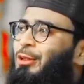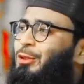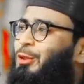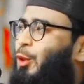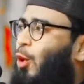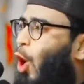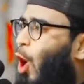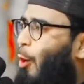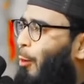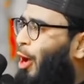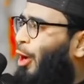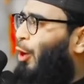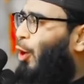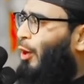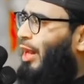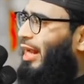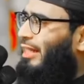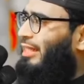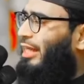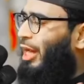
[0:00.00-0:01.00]
তো অবাক
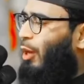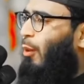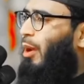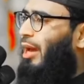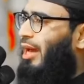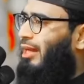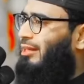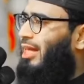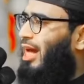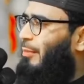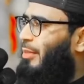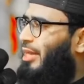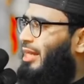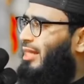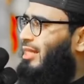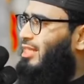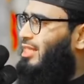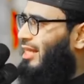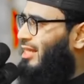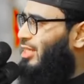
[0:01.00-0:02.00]
করে একটা রেওয়ায়াত আমি
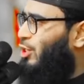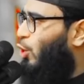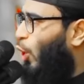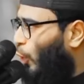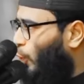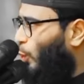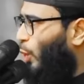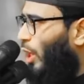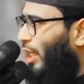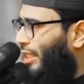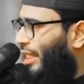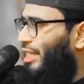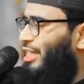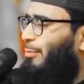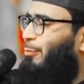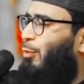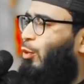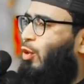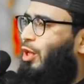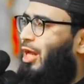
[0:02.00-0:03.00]
জাস্ট গতকালকে
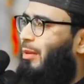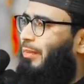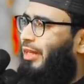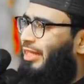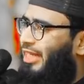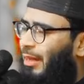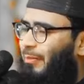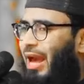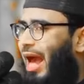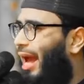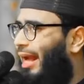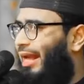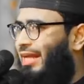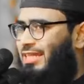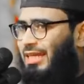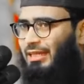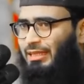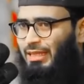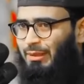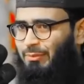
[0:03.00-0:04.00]
এটা পড়লাম এটা আমি আগে
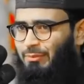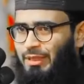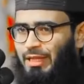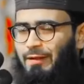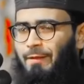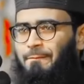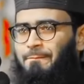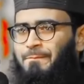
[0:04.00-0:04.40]
জানতাম না